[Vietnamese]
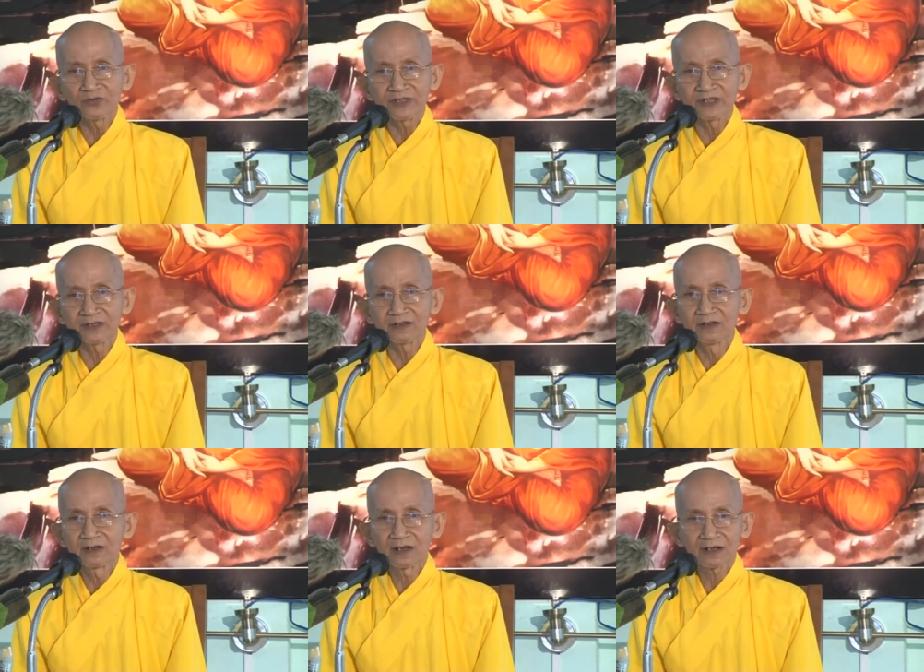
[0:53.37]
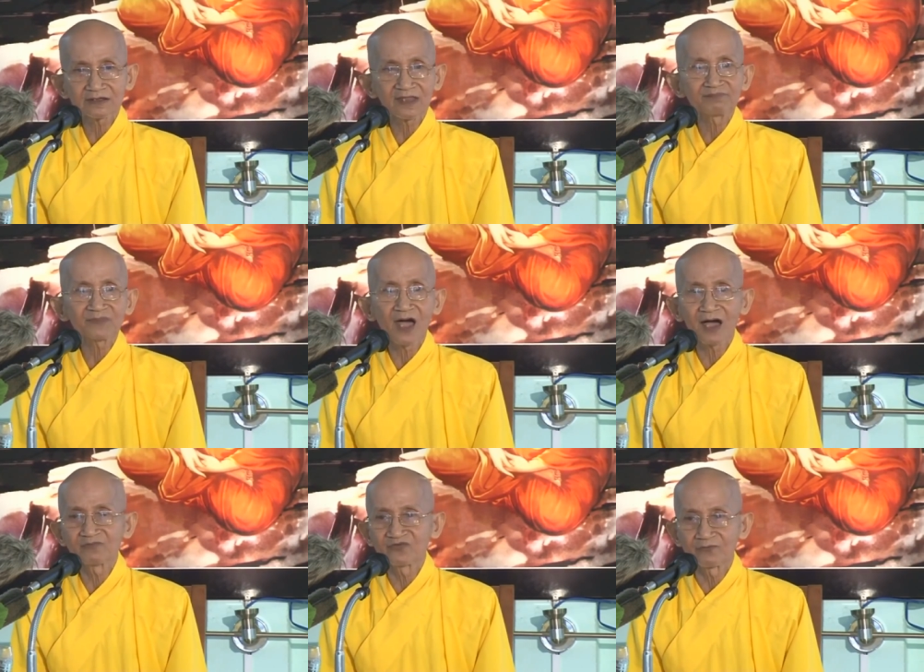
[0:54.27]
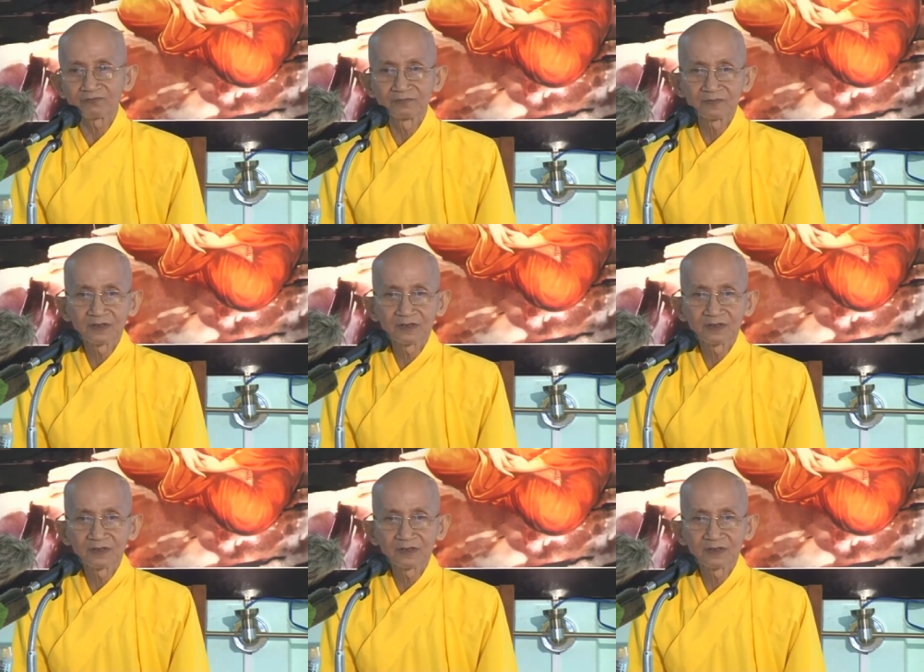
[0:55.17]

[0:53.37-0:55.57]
của quý vị là cái tâm tham dục